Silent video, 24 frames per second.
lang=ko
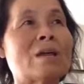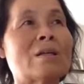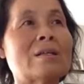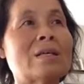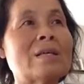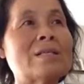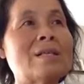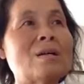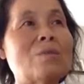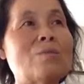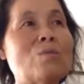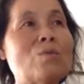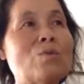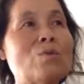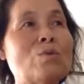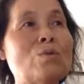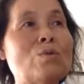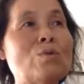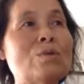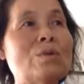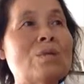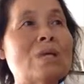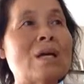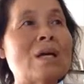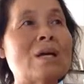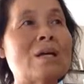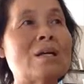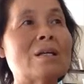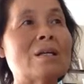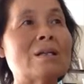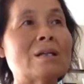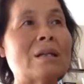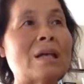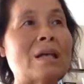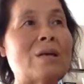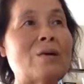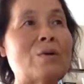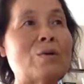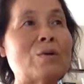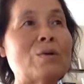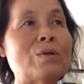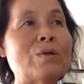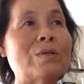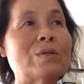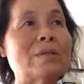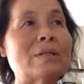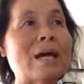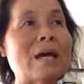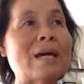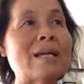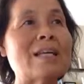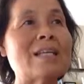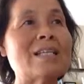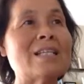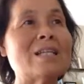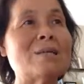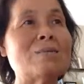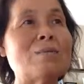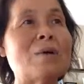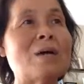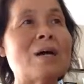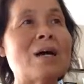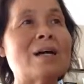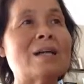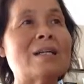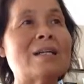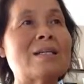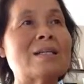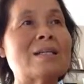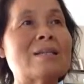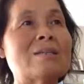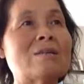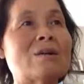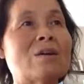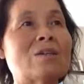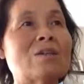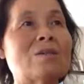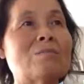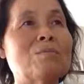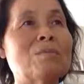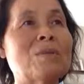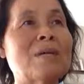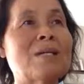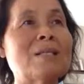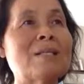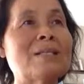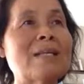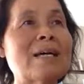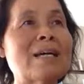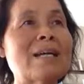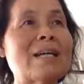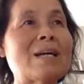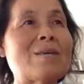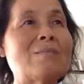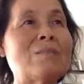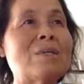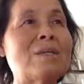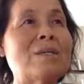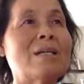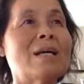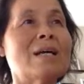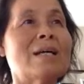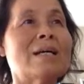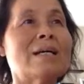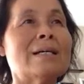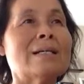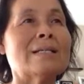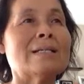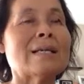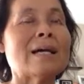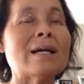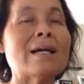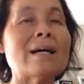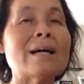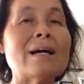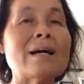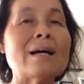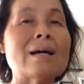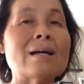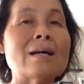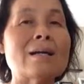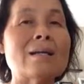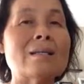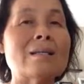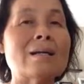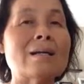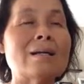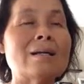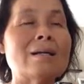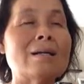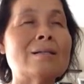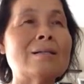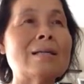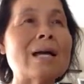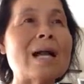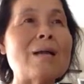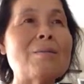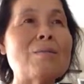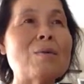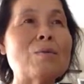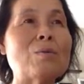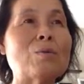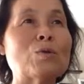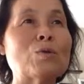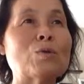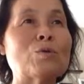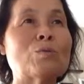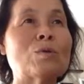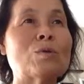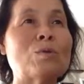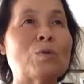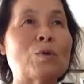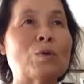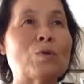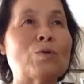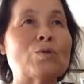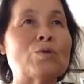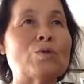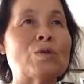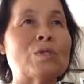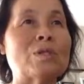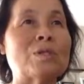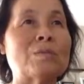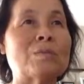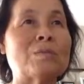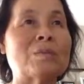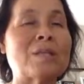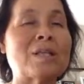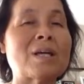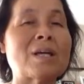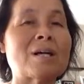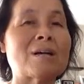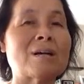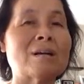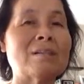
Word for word: 산상보온의 내용은 하나님의 안에서 거듭난 사람이 살아가야 될 삶의 모습을 보여주고 있습니다.